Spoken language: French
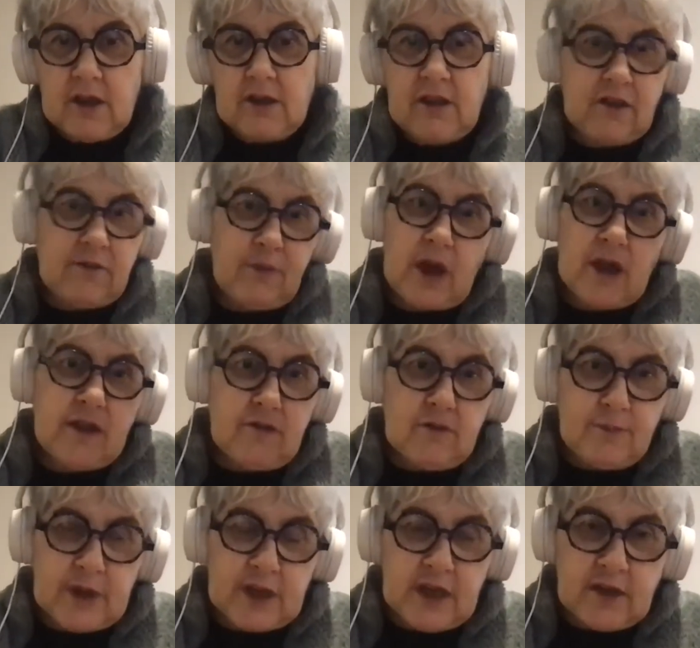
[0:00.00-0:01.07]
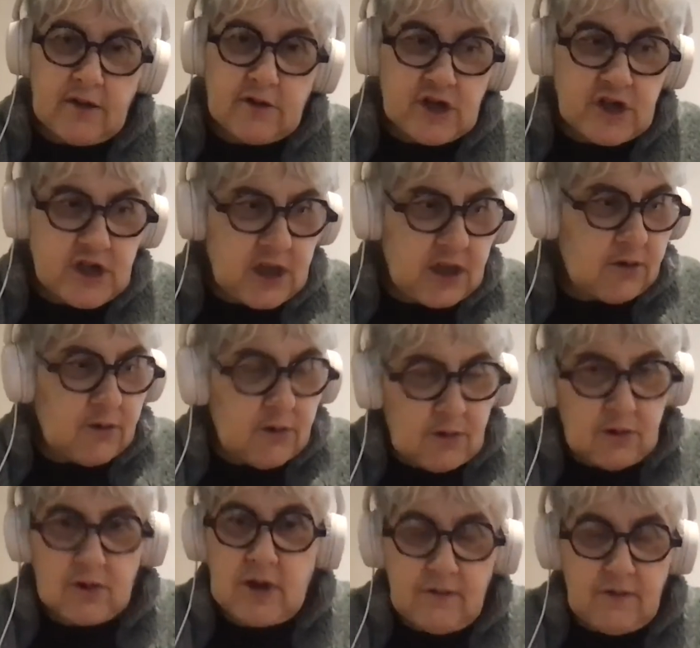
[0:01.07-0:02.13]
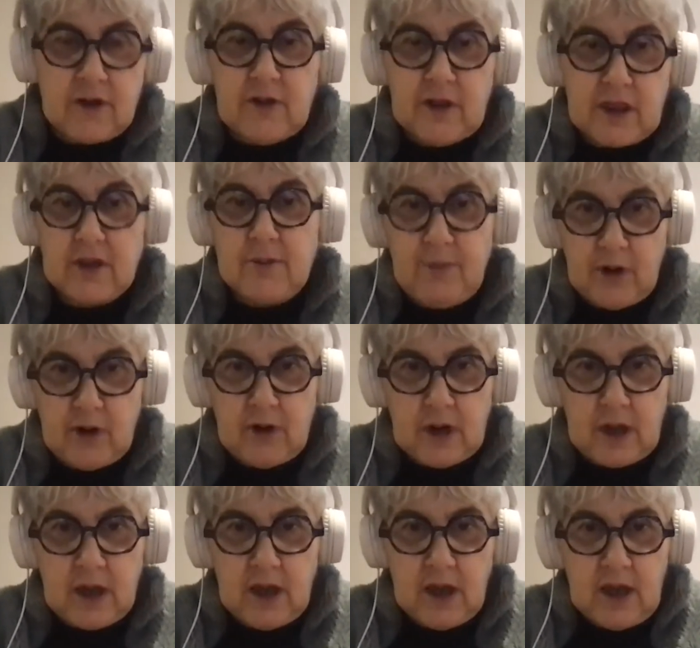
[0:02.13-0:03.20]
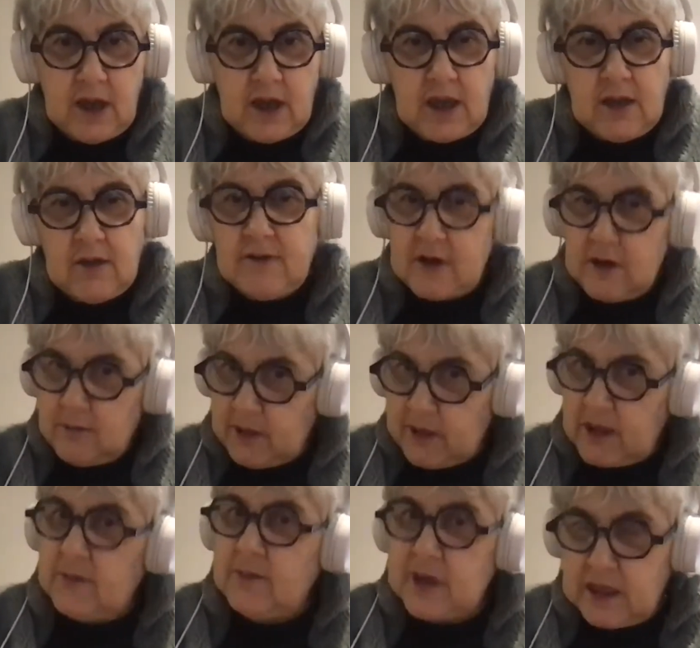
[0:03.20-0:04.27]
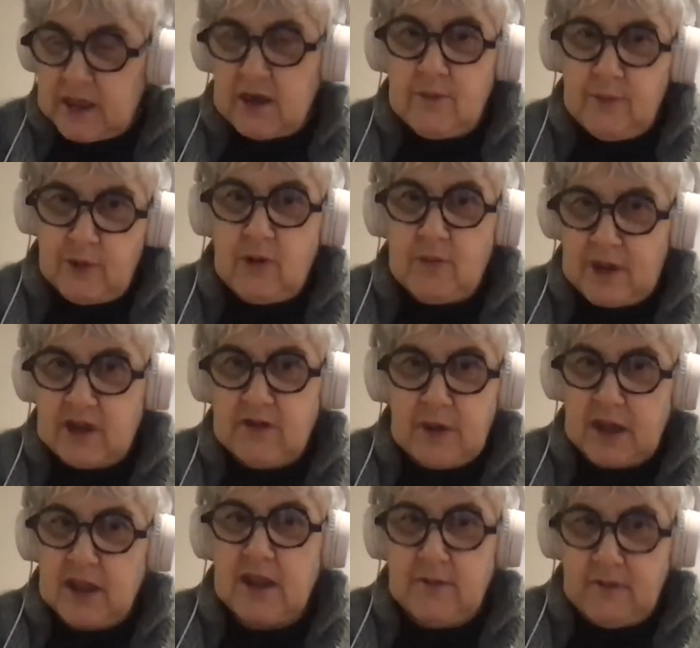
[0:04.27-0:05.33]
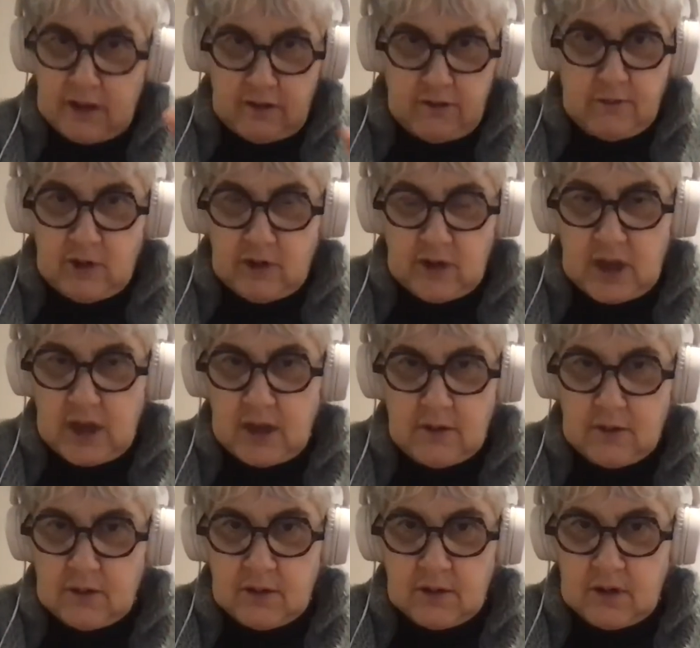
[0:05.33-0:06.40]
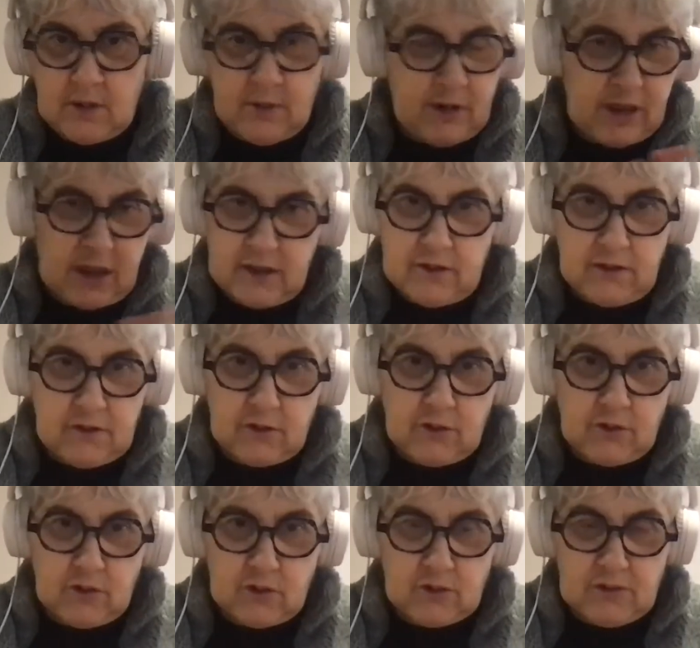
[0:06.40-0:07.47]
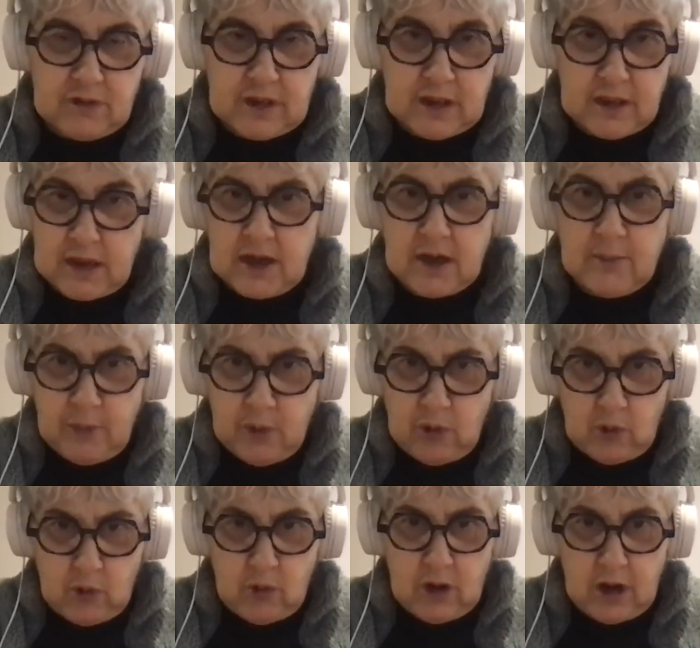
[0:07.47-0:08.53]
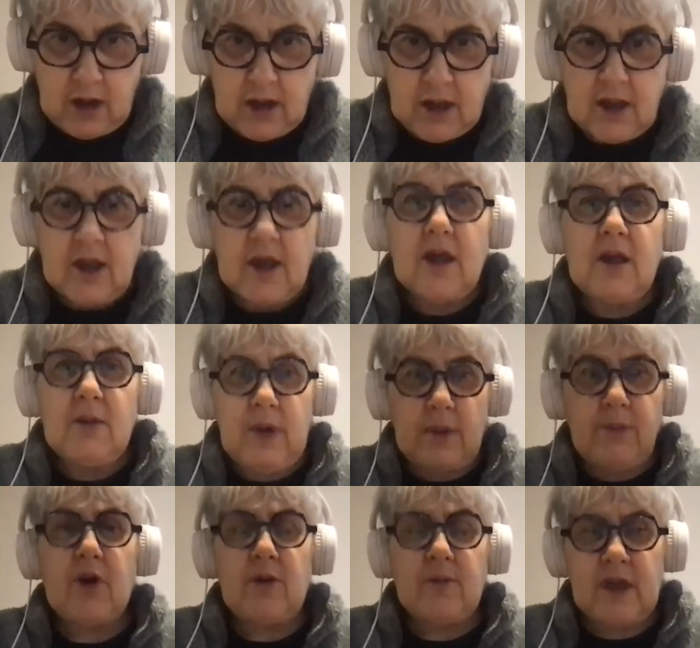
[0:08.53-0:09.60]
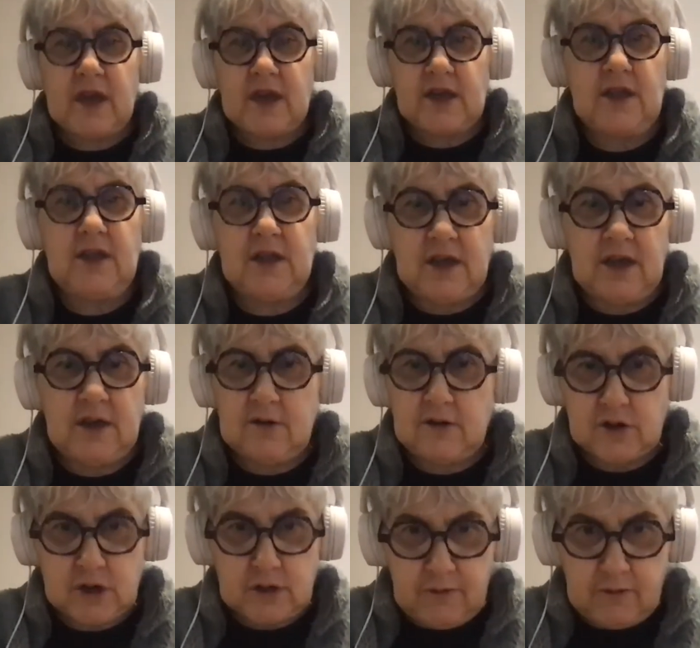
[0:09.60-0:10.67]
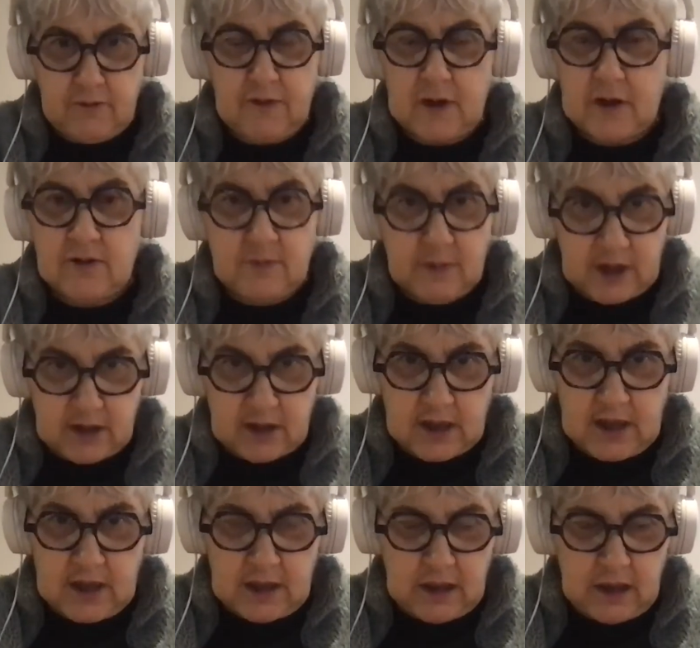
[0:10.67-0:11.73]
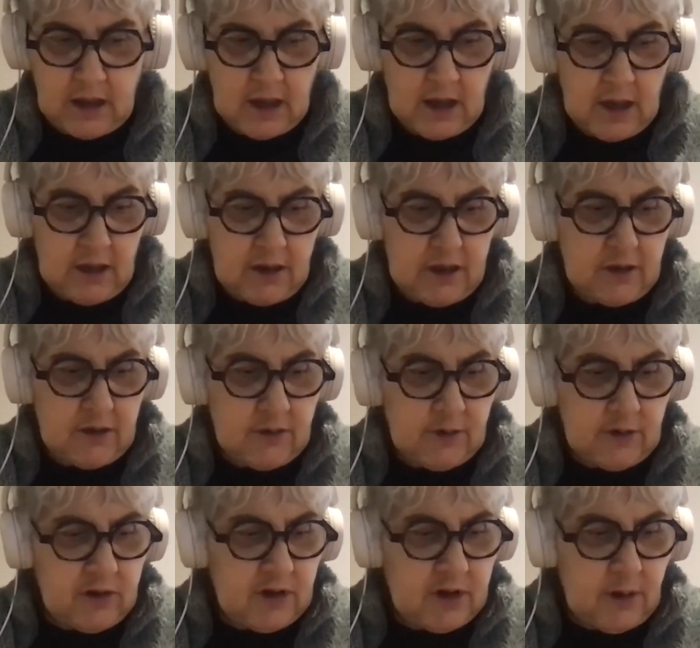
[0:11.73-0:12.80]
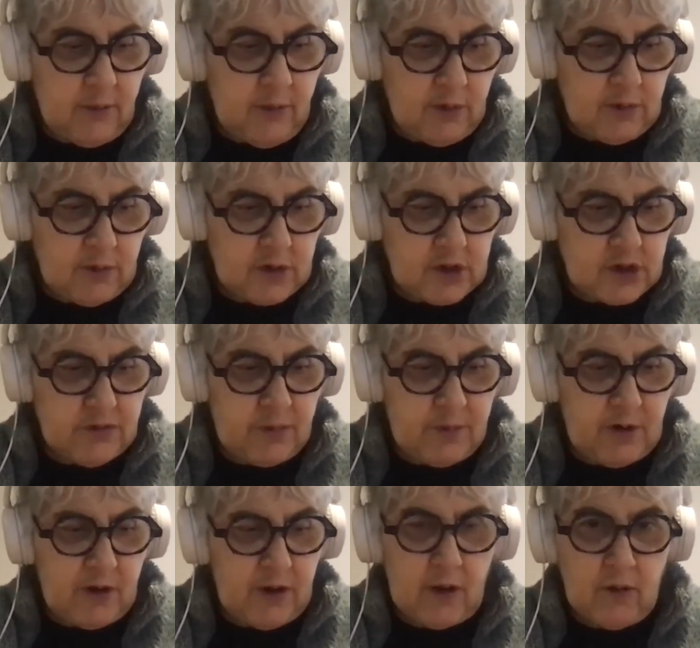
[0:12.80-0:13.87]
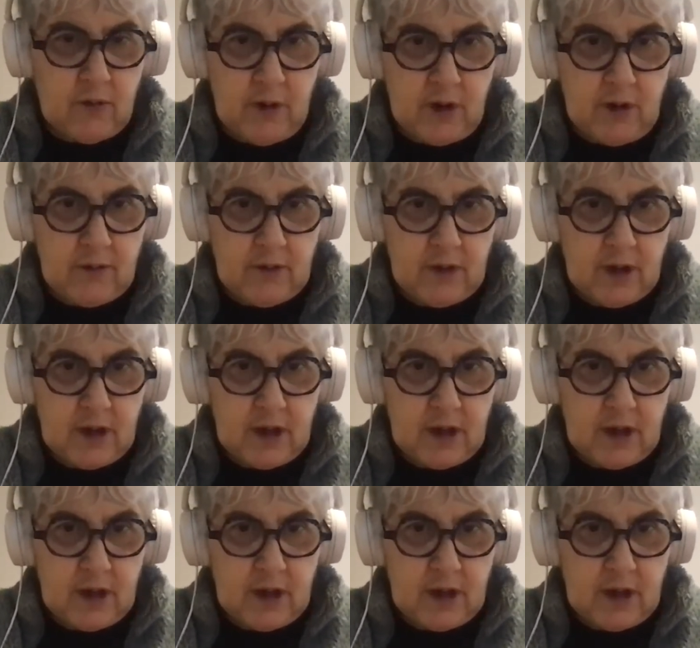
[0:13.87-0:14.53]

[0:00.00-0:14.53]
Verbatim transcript: inspirations pédagogiques de différentes époques. Et on va commencer à mettre ça un peu en perspective, à se demander euh, comment ça se structure tout ça, c'est-à-dire pourquoi ma première idée, quand je veux faire une maîtrise, c'est de me dire, bon, je vais prendre un roman